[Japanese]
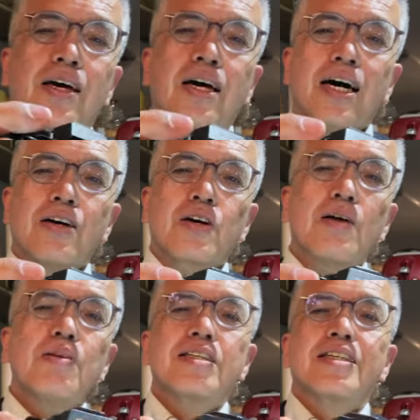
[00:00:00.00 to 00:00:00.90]
あの
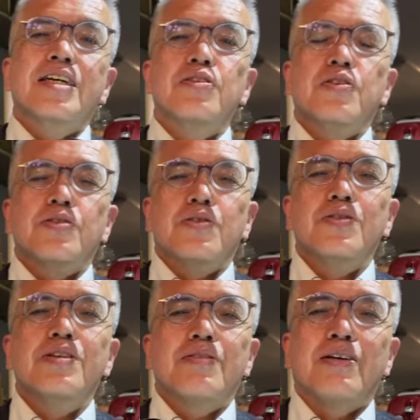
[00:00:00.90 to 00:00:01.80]
カメラ全体と
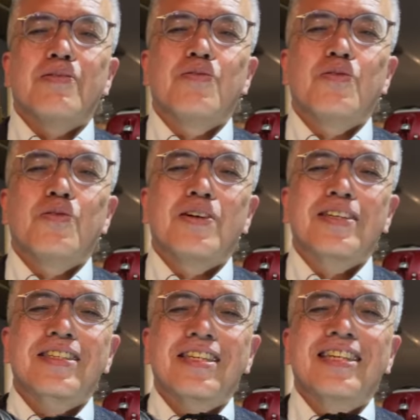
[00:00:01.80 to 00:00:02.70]
しては
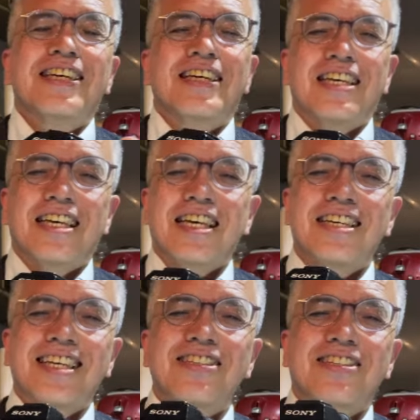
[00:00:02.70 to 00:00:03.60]
私
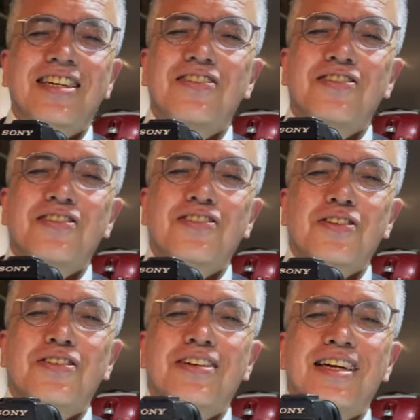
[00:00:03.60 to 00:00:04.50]
が使うと
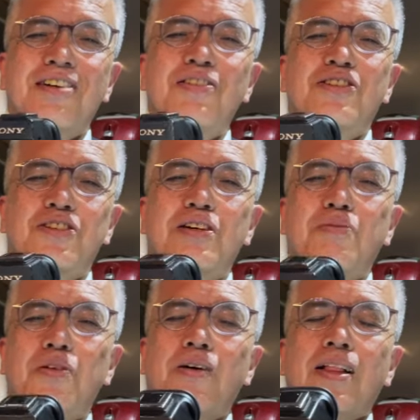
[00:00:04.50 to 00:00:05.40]
カメラとしては
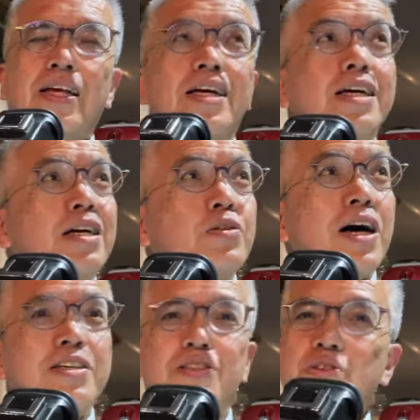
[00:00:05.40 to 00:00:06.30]
もう、えーと、
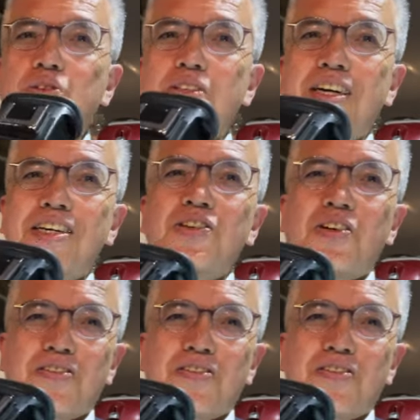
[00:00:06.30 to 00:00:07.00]
85点以上。